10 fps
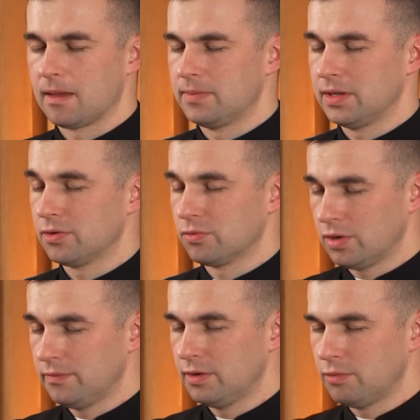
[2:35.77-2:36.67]
Będą
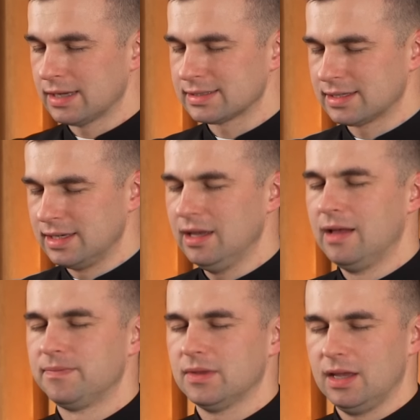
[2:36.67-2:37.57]
nowe łaski,
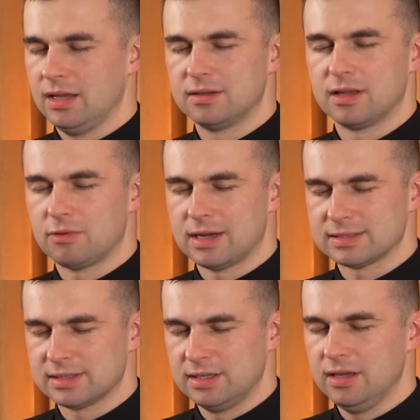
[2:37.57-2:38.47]
inne
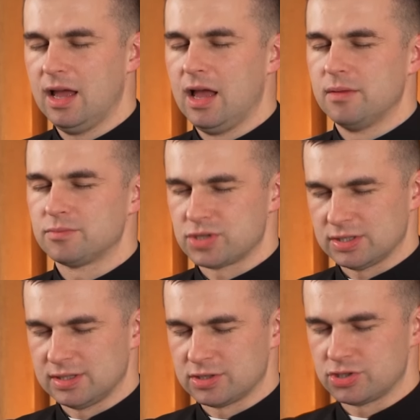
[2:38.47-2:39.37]
łaski
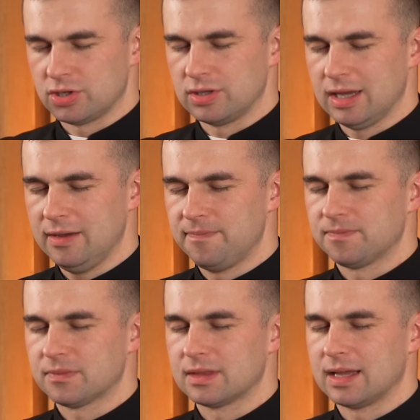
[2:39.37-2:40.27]
przeznaczone
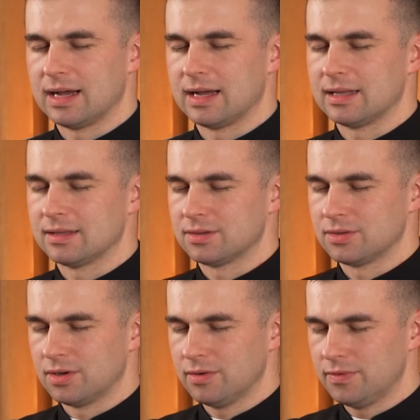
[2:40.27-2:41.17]
na
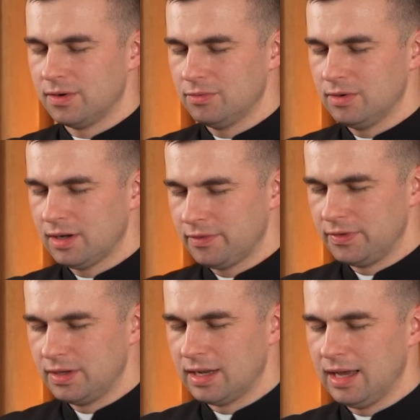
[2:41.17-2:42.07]
nową
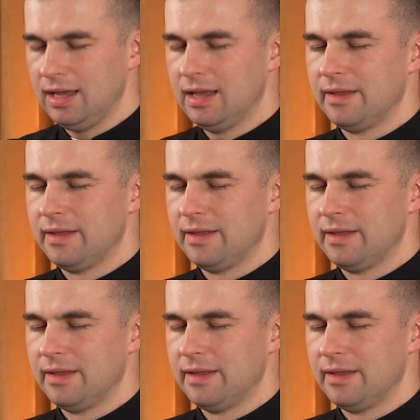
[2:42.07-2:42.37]
chwilę,